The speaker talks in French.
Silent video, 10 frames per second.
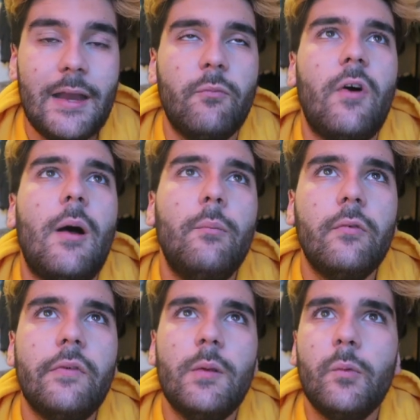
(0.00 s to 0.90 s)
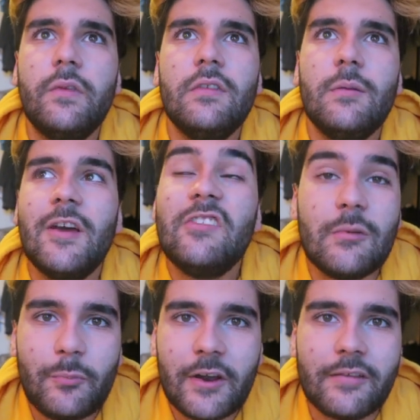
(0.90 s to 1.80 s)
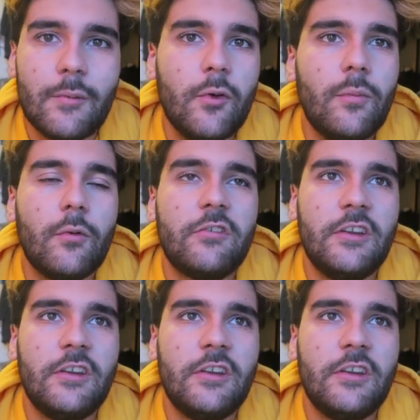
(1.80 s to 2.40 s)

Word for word: aller voir un bon film au cinéma, j'ai plein d'abonnements,